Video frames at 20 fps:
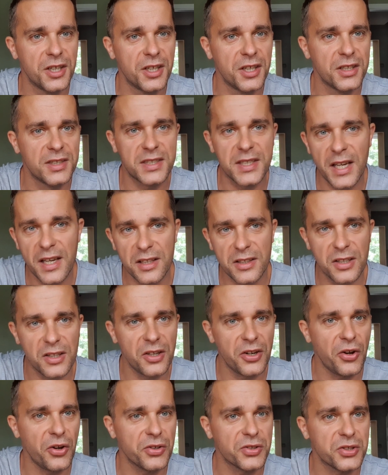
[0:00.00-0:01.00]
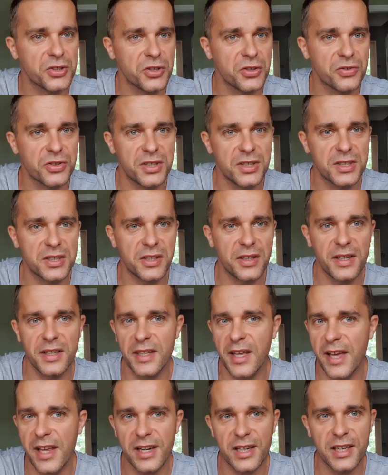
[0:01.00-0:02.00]
Ceny rosną, wszystko
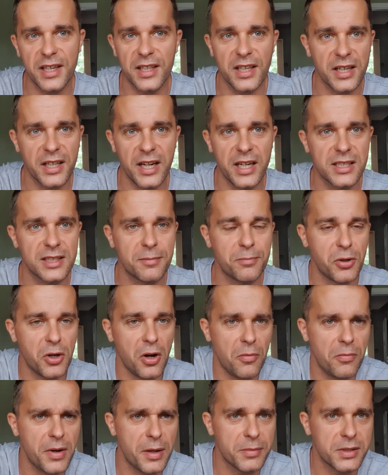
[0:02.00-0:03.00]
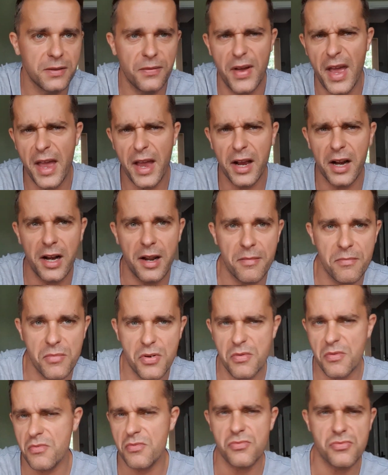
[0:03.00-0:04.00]
energii i tak dalej, jest problem z węglem,
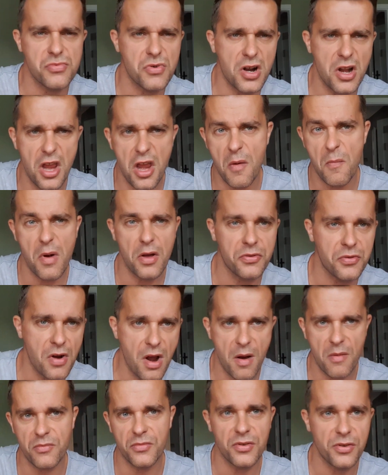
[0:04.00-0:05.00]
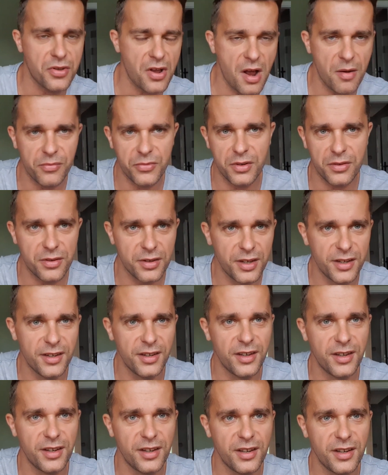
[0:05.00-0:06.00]
klimat, tam, nie tamto.
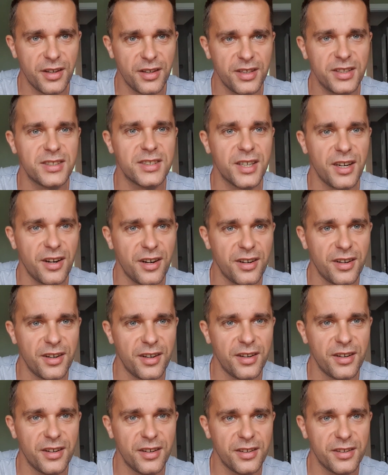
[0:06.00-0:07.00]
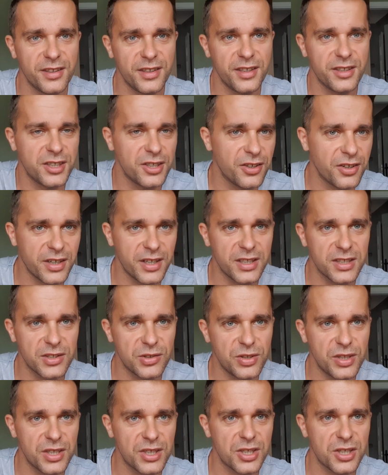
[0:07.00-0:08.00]
I co? No i się
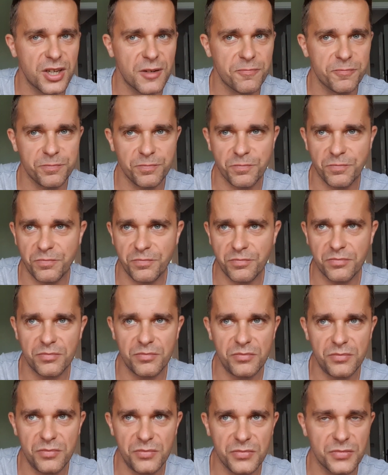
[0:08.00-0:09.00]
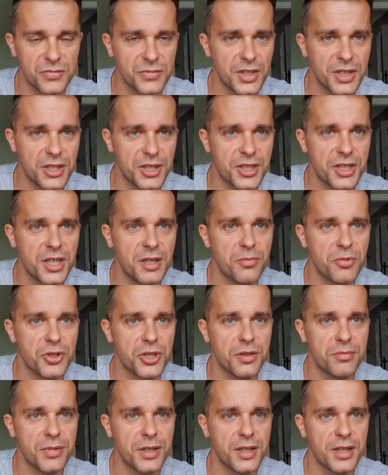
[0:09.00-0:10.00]
okazuje, że, że nie
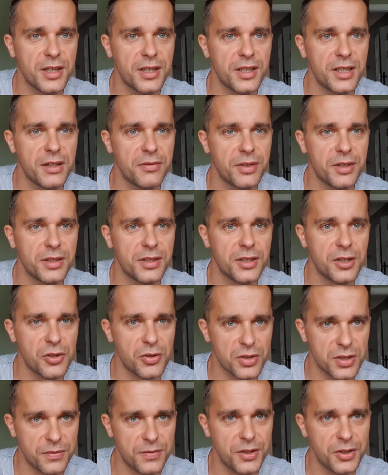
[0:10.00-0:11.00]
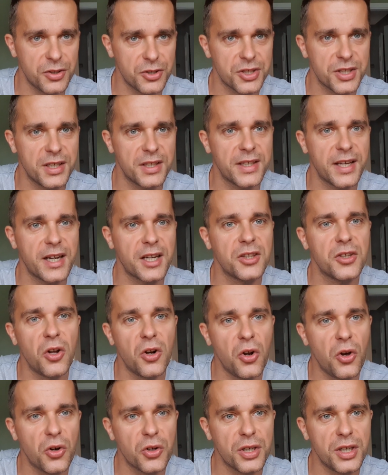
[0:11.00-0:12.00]
możemy nawet rozwinąć tej
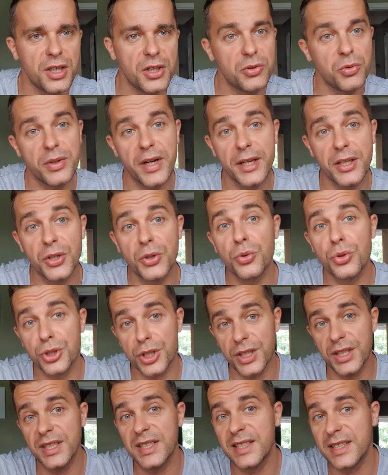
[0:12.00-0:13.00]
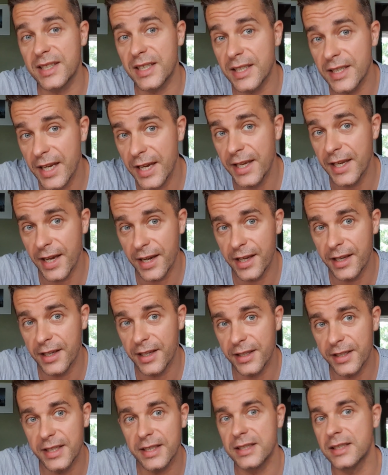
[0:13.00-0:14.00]
technologii, która już istnieje,
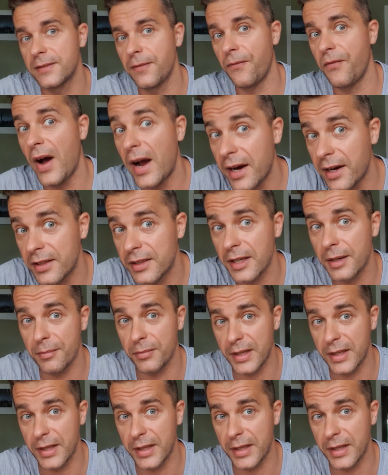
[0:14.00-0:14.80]
jest faktem,